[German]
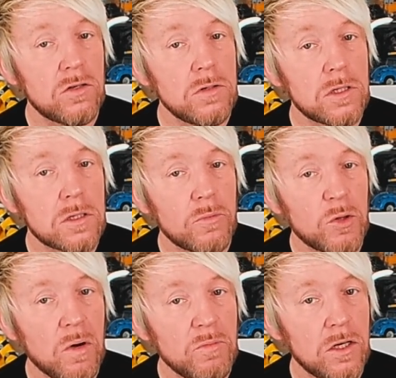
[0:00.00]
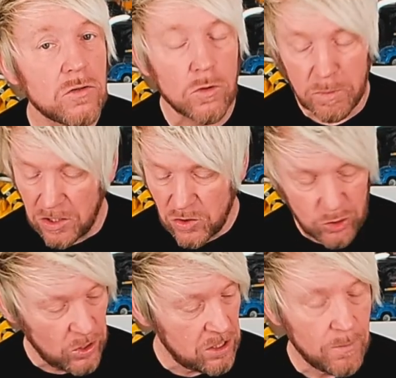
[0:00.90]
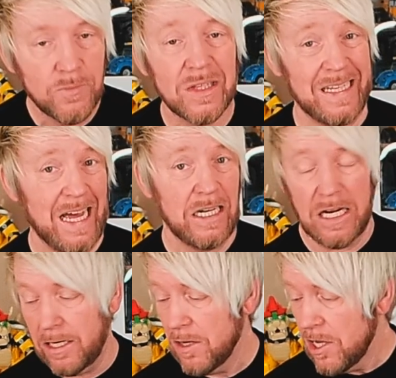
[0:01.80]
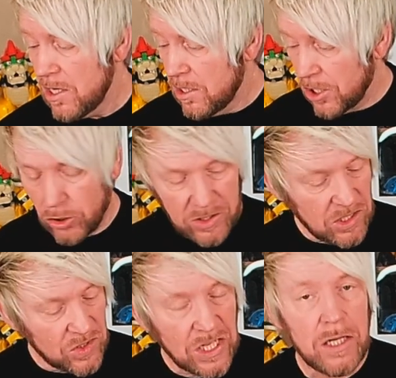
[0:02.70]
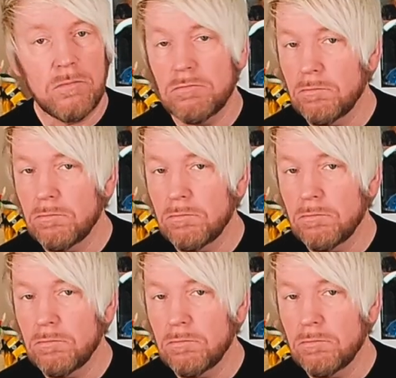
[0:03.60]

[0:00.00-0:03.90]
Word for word: So ist das nämlich bei mir. Ich gucke mir das Zeug gerne an. Ihr könnt das sehen.